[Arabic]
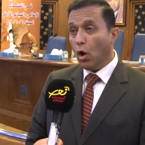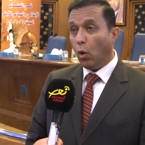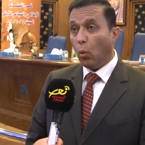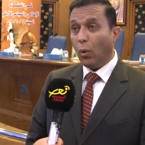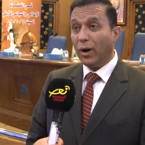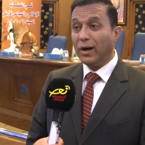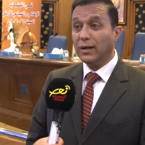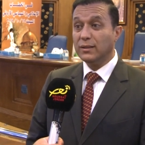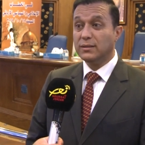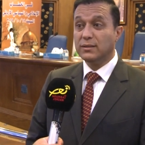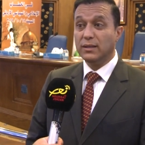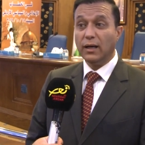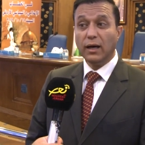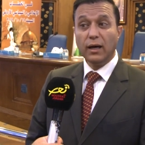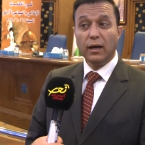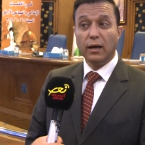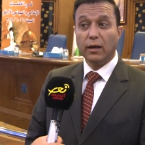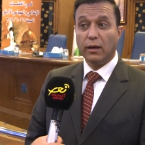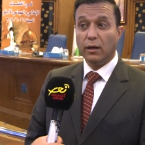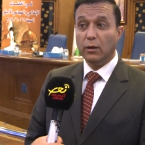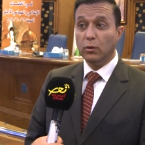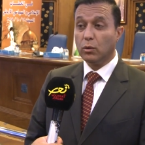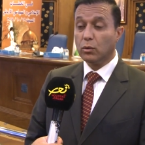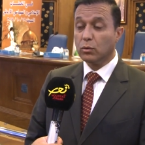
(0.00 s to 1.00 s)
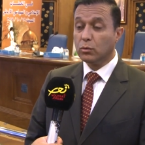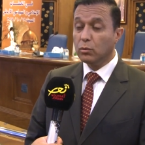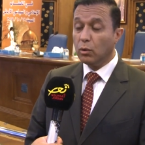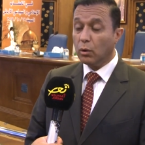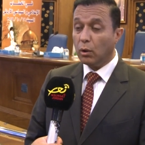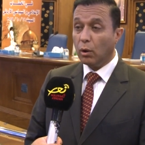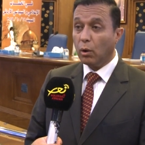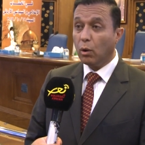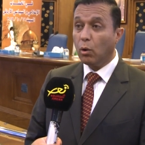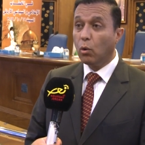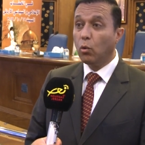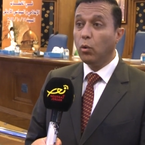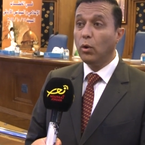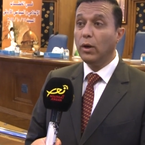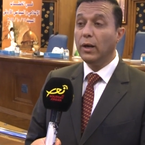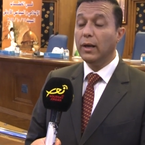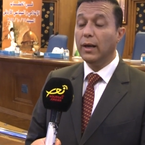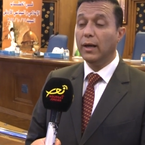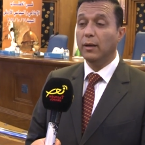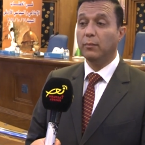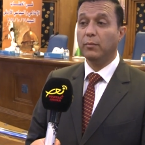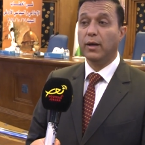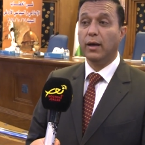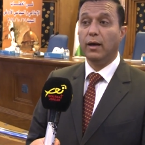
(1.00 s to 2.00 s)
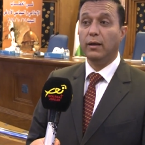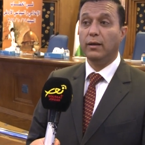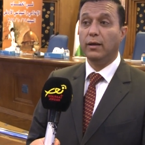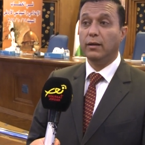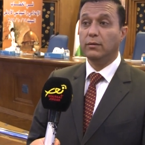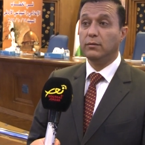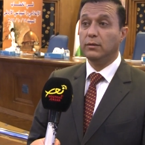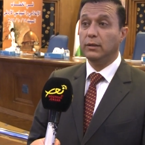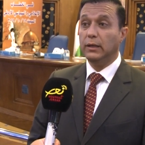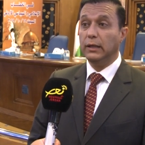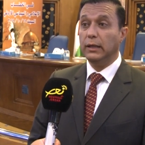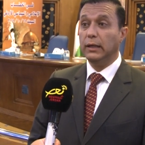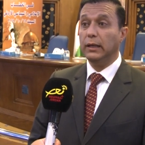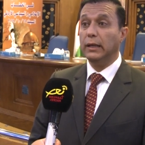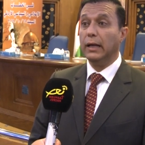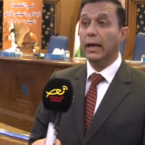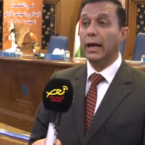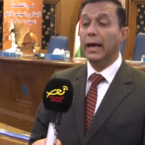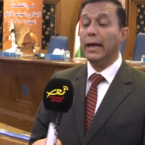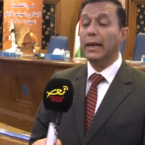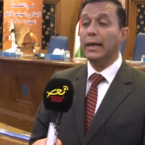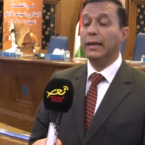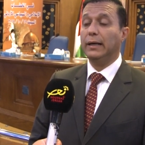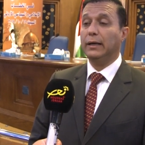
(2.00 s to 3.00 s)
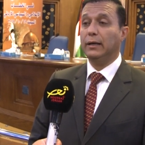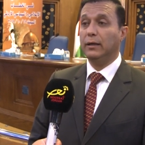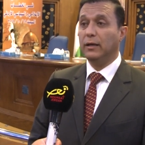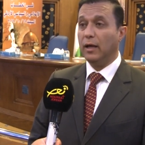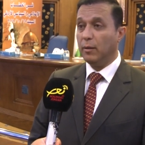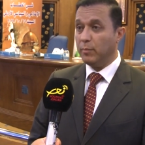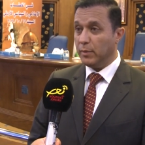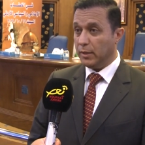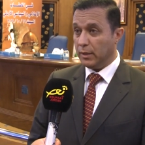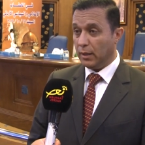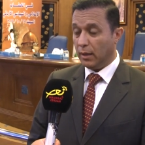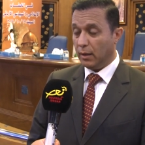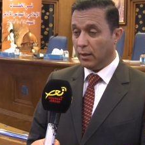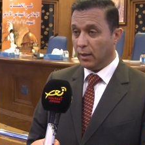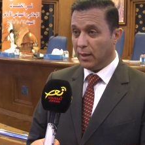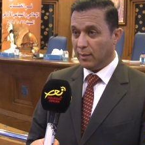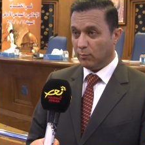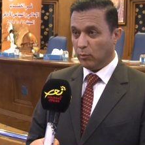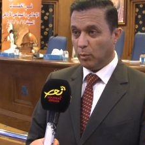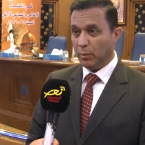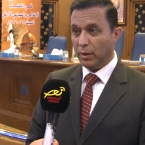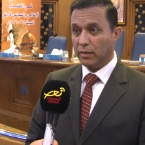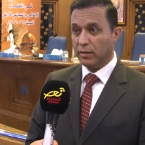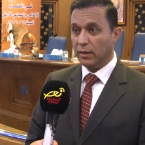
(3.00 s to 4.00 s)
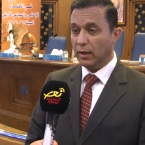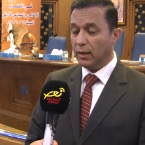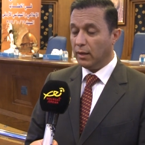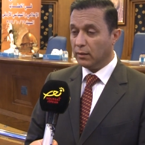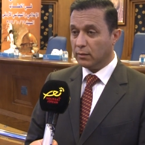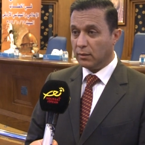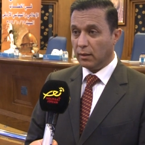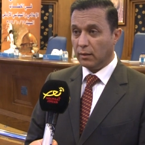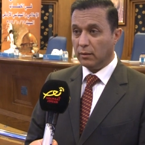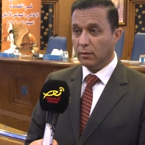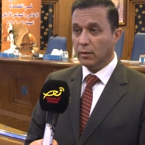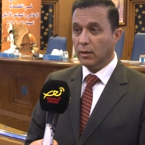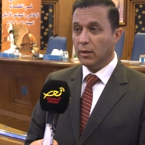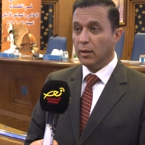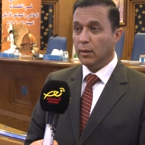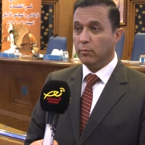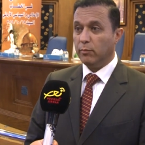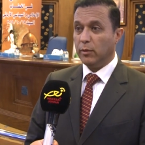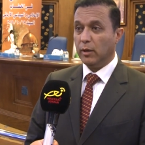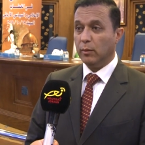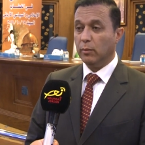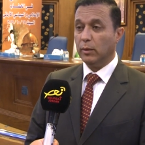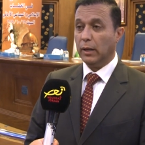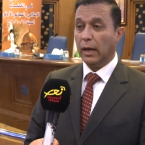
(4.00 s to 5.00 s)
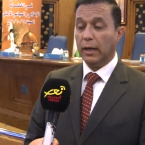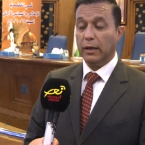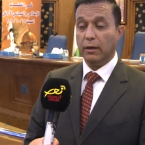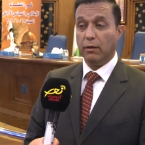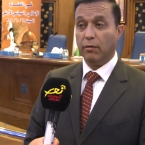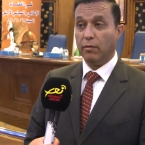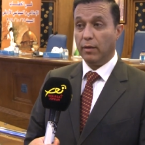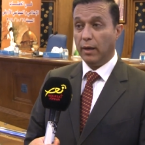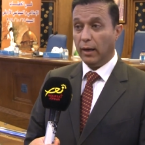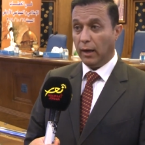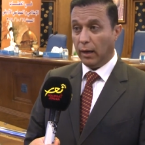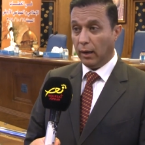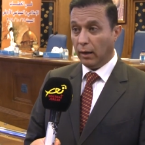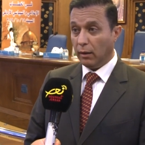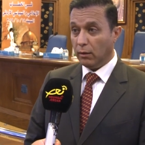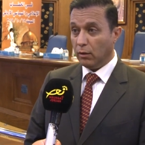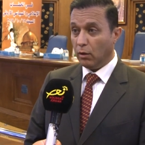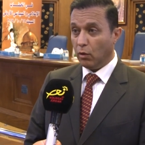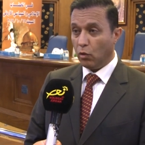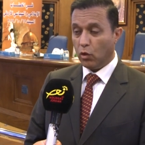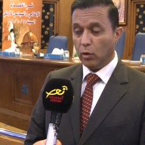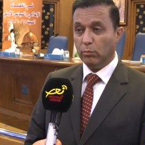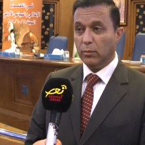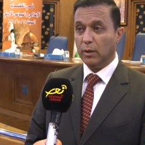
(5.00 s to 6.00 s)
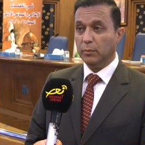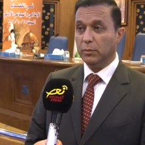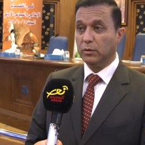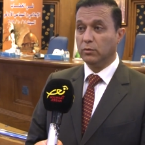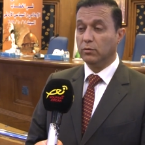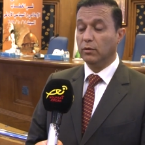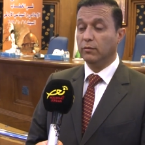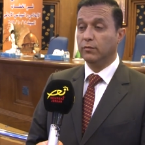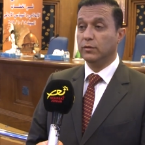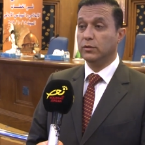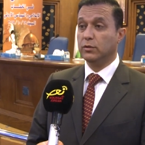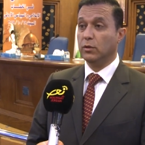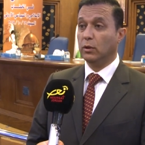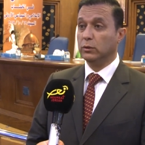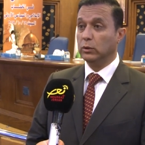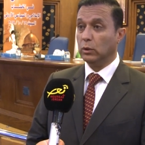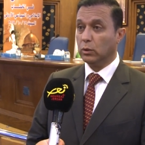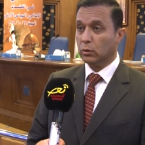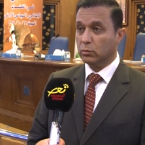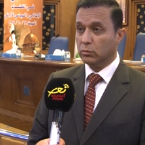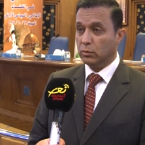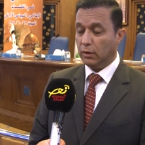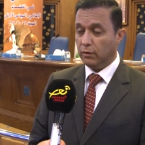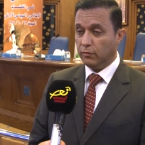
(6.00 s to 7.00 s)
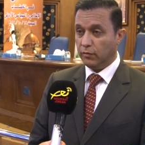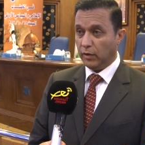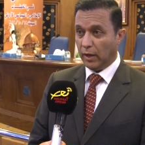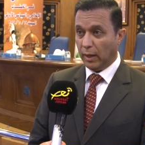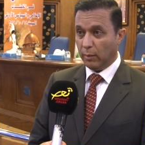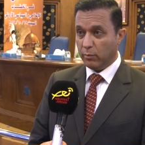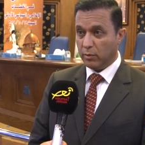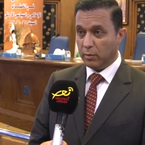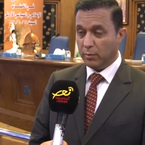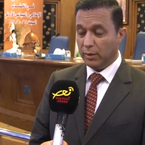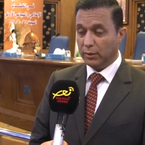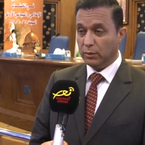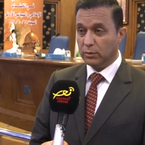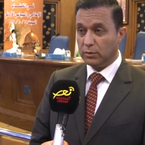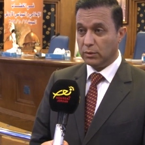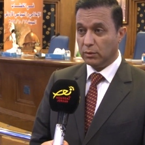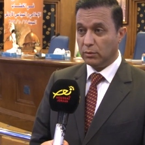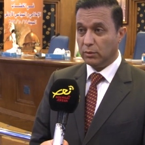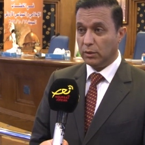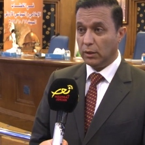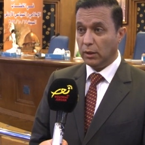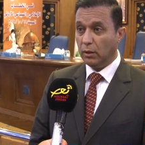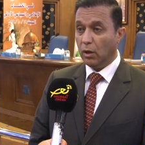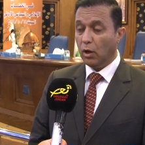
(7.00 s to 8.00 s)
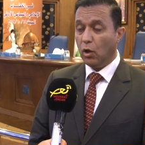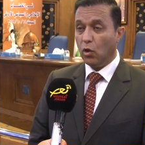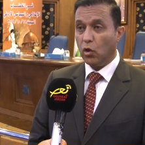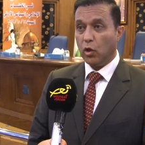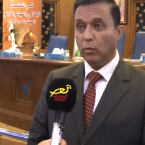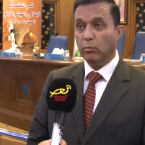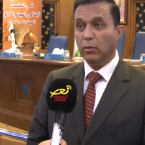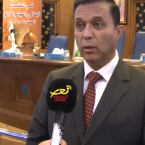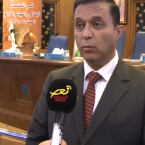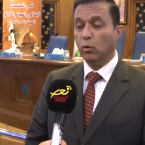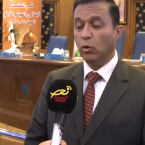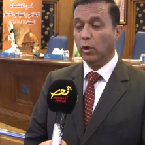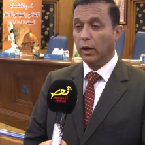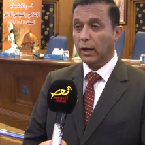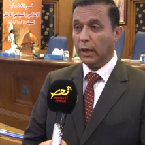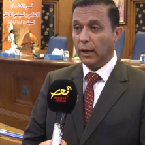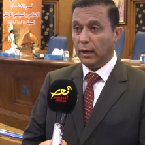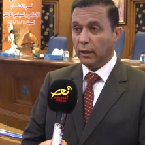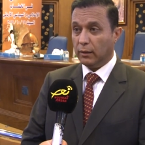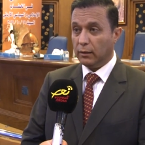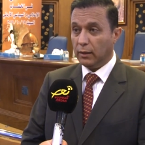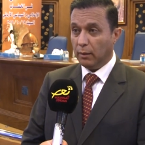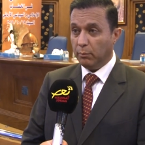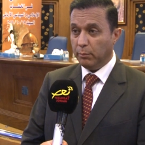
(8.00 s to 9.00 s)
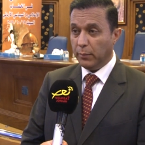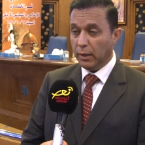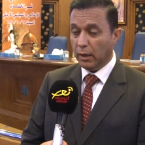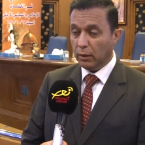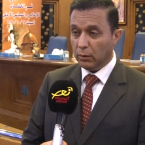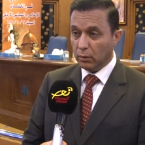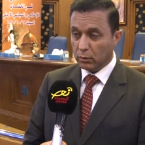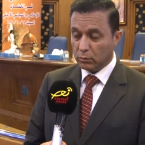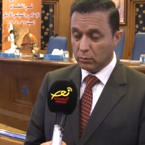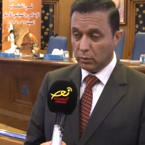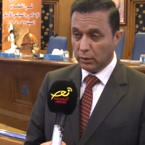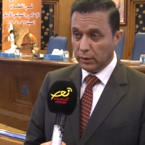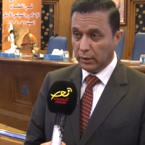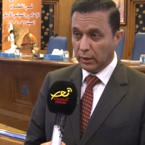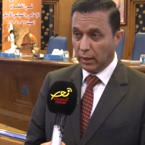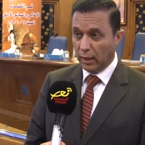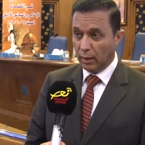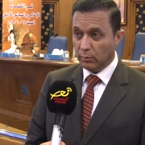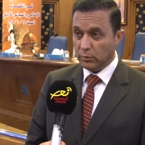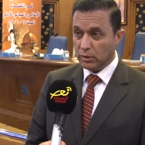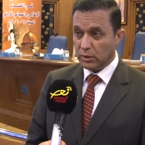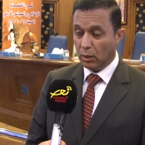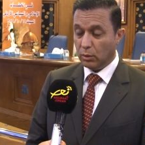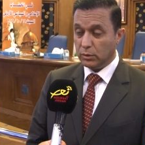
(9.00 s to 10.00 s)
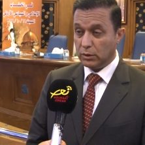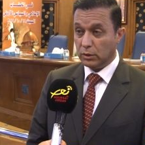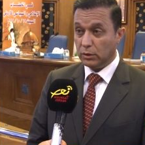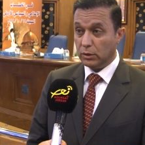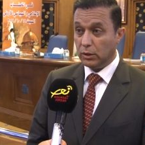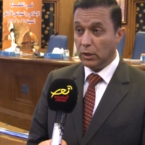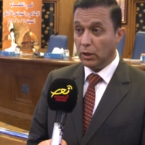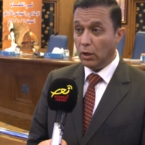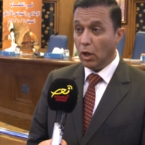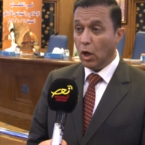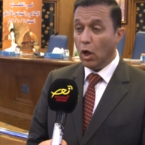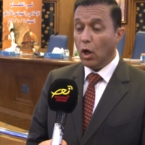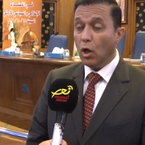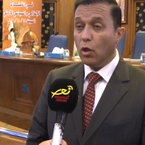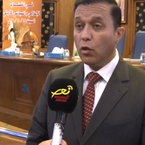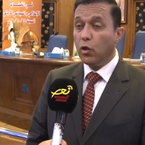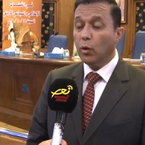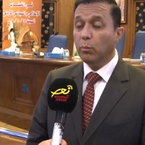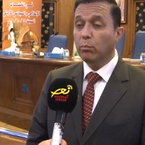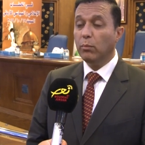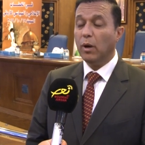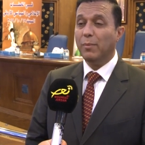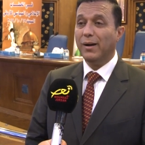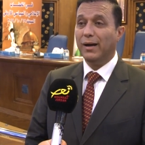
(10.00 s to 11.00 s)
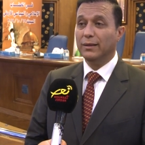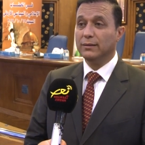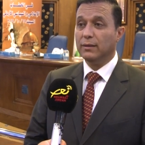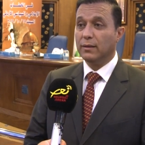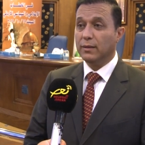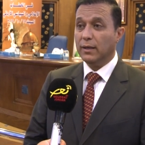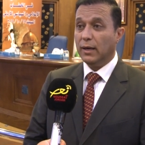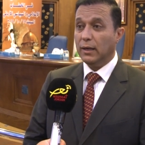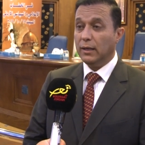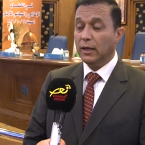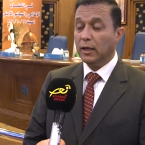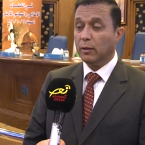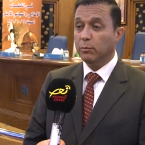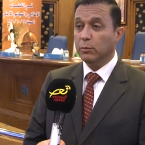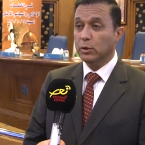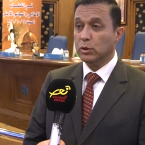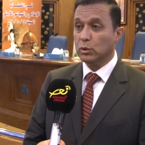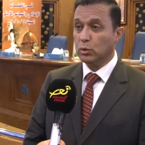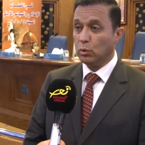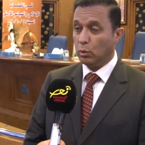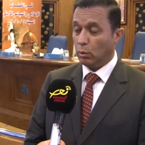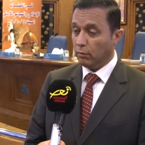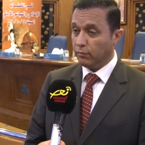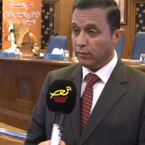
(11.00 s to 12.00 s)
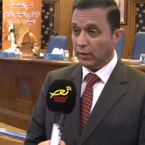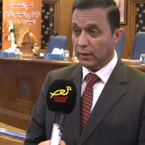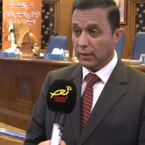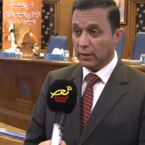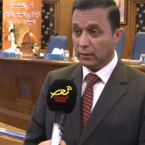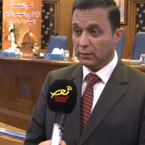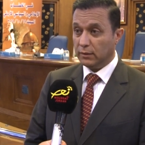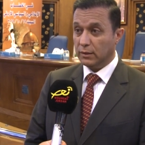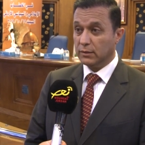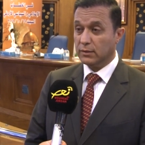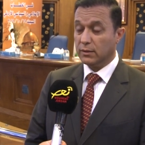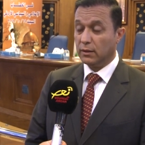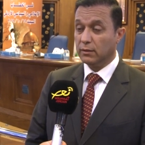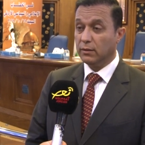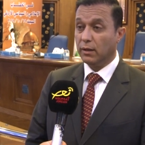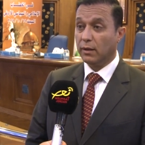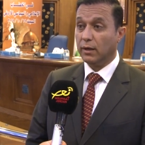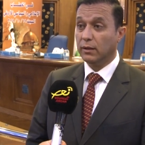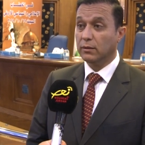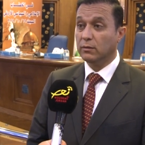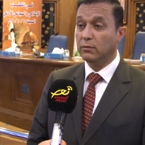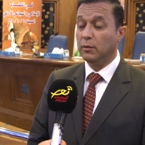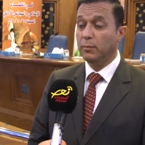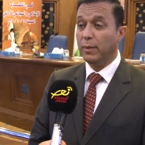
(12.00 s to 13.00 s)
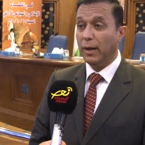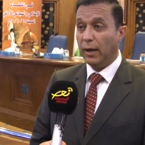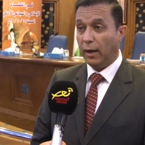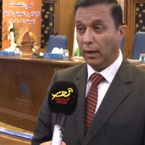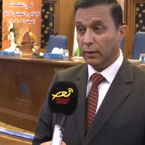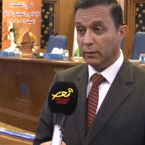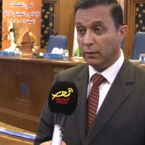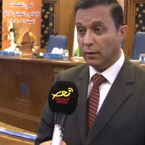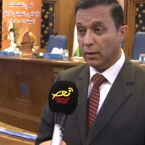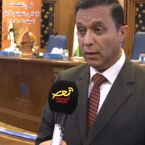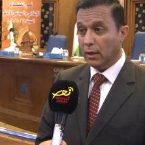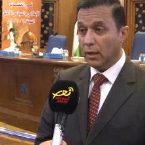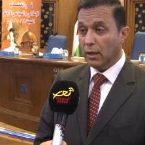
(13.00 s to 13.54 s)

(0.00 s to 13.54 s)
وقد سخر الأردن كل إمكاناته الإعلامية ممثلة بالإذاعة ثم بالتلفزيون الأردني في عام 68 ثم بوكالة الأنباء الأردنية عام 69 ثم بعد ذلك بالصحف التي صدرت تباعا